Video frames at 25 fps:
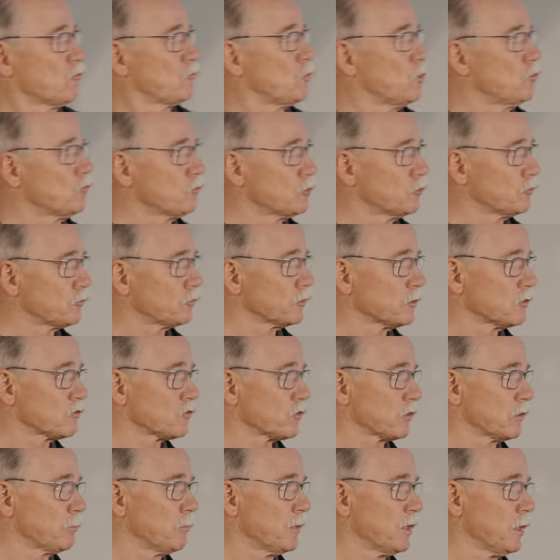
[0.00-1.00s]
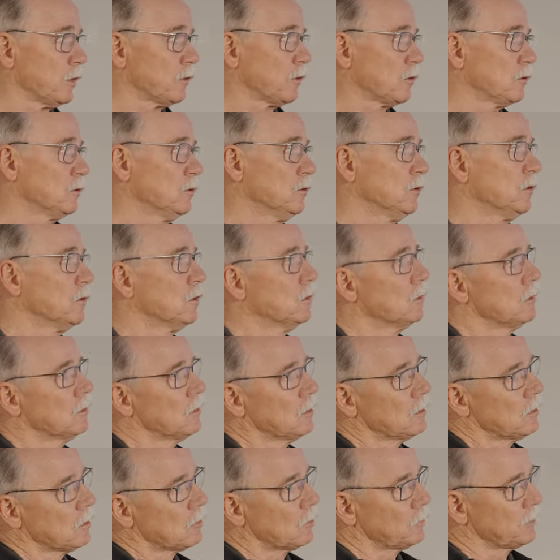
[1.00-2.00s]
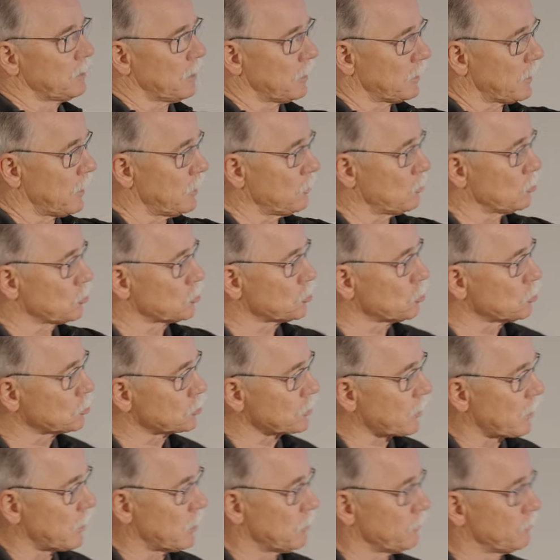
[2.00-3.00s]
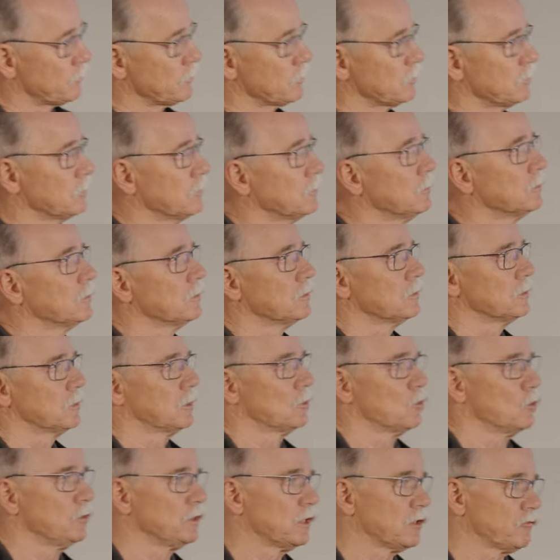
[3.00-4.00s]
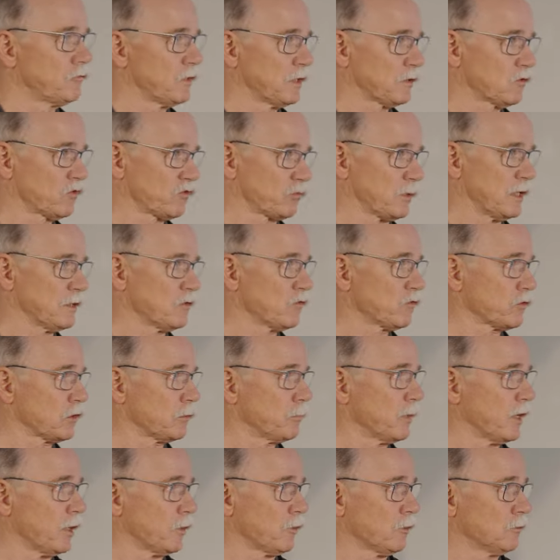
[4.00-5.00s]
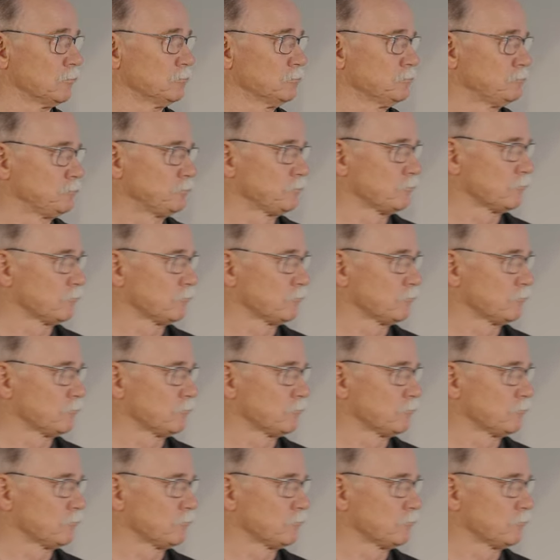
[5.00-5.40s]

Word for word: auf 45 Meter und der Leitungsschutzstreifen äh, ungefähr 20 Meter.